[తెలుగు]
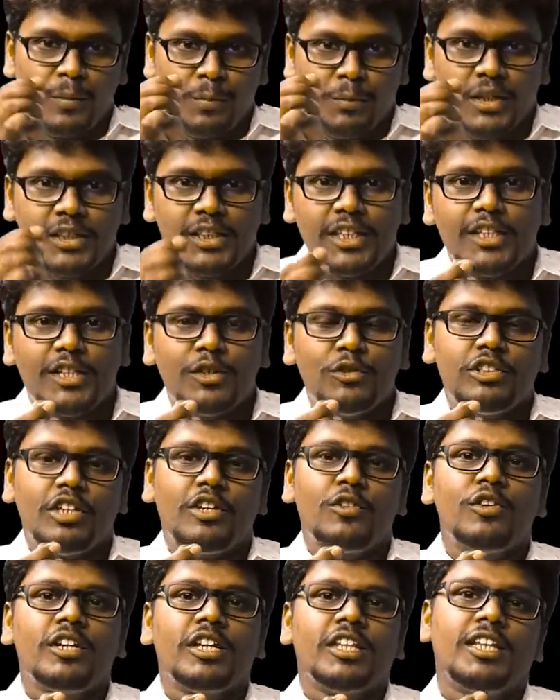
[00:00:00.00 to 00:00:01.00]
ఇబ్బంది ఎదురవుతూ
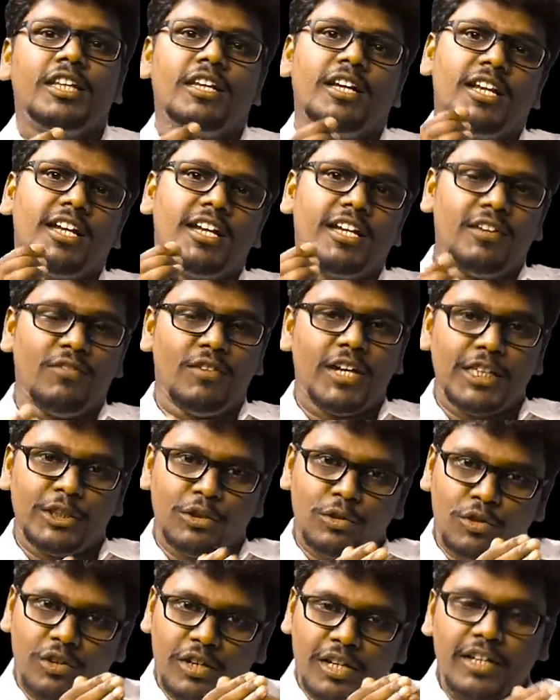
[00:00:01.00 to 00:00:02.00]
ఉంటుంది అలాగే
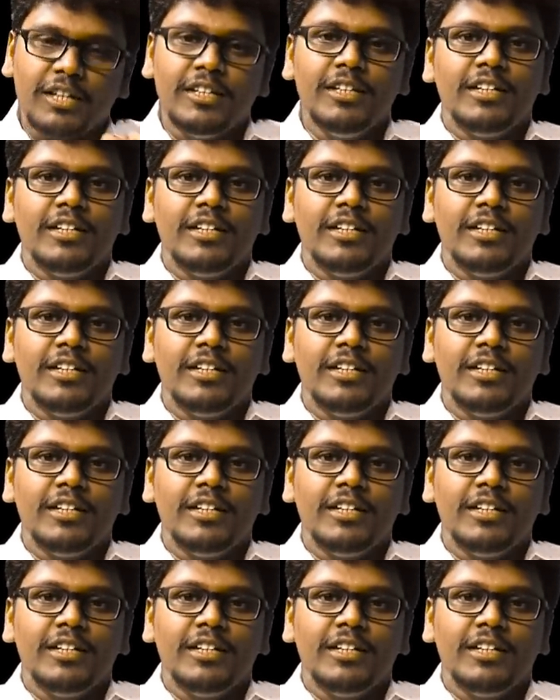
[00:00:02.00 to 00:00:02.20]
వాళ్ళతో కూడా